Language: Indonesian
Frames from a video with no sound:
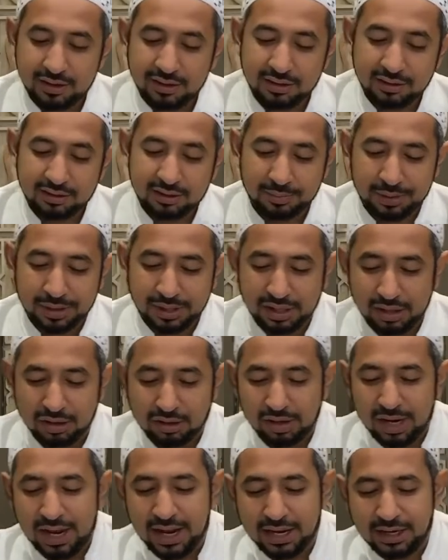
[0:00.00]
Seperti
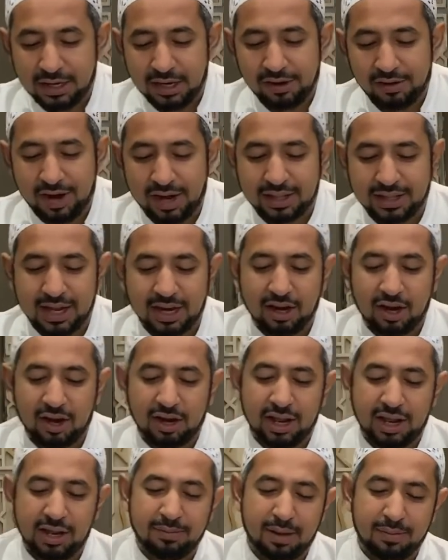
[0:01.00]
itulah yang diriwayatkan
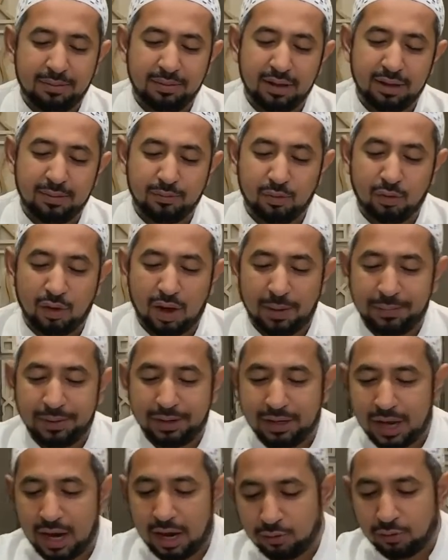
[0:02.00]
oleh Imam Ibnu Abi
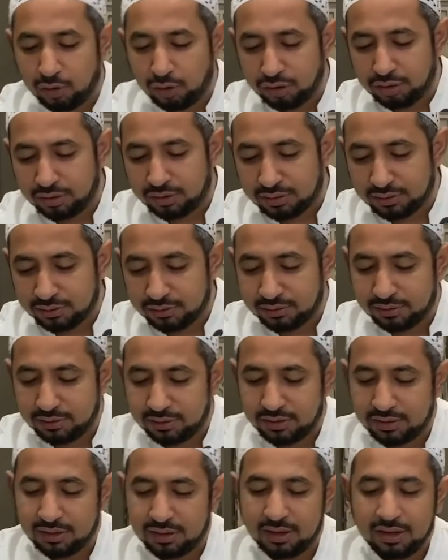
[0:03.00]
Dawud
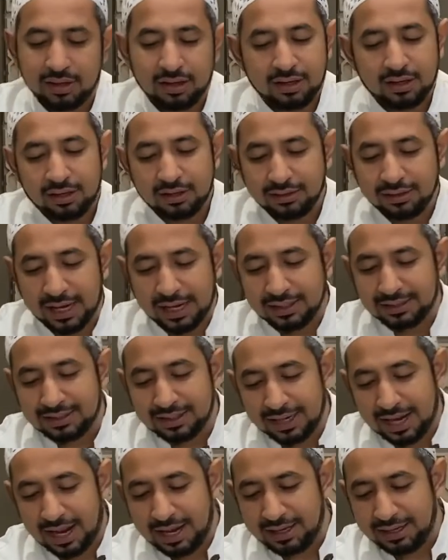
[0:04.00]
dan
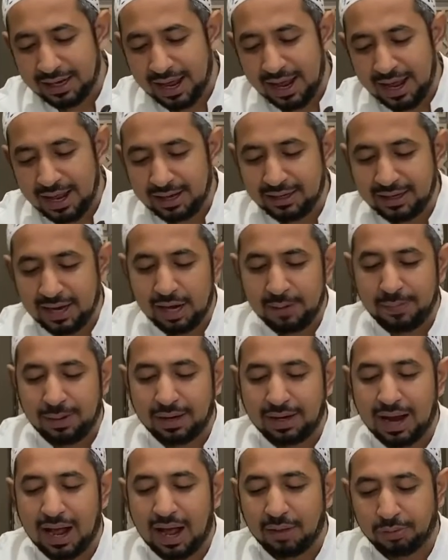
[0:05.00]
selainnya
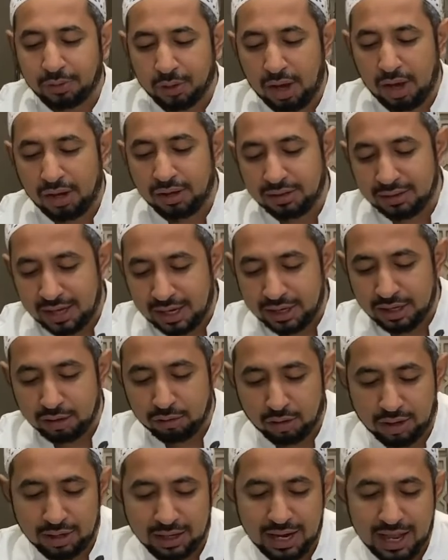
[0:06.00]
daripada apa dan itu
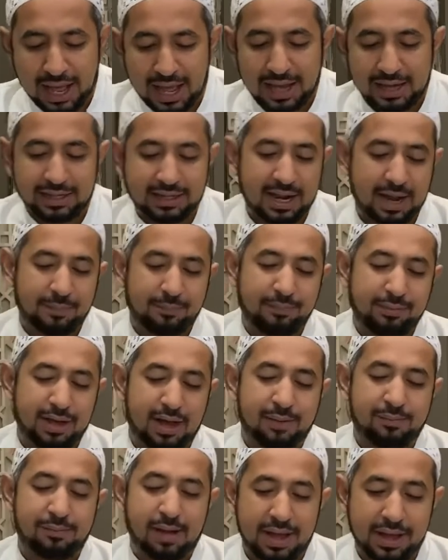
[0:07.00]
adalah adab
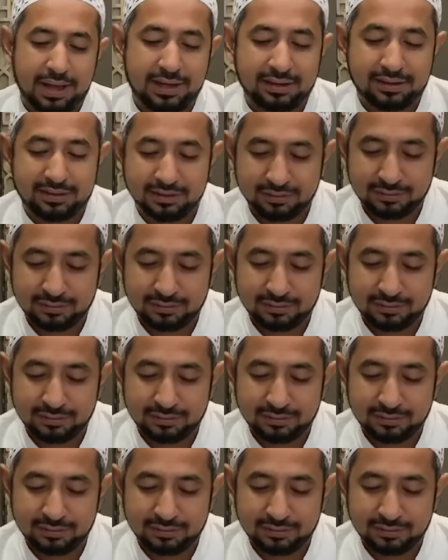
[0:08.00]
yang baik.